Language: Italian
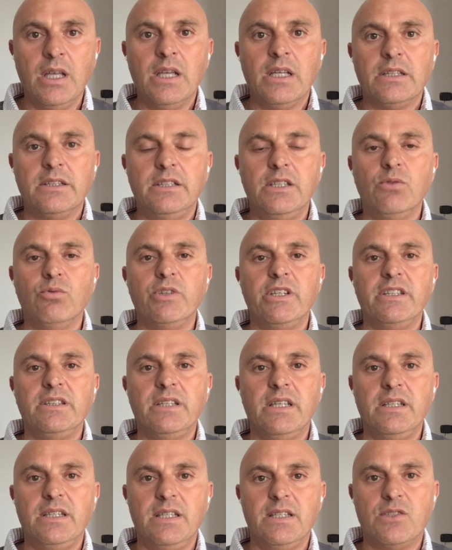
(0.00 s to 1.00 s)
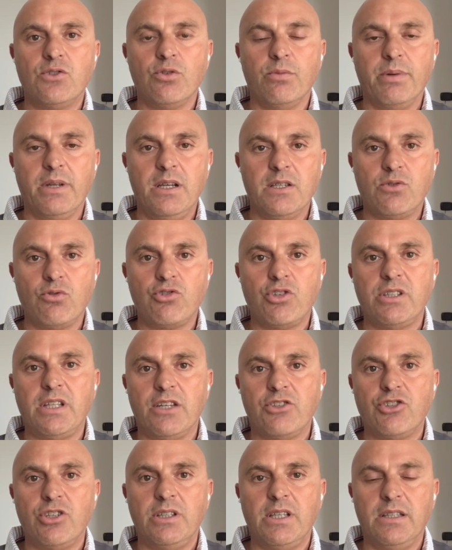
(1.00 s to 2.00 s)
di un indennizzo per le società
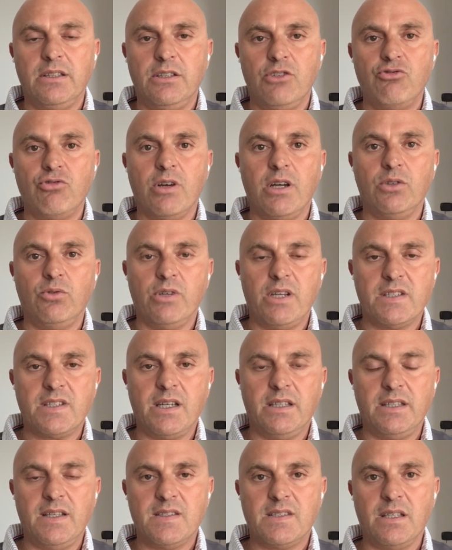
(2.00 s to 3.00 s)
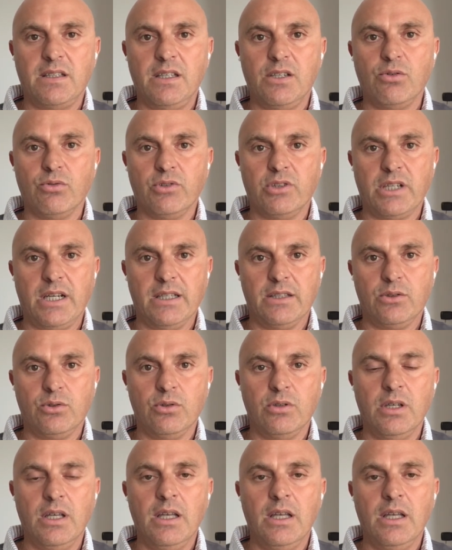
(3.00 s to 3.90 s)
cedenti giocatori a scadenza di contratto.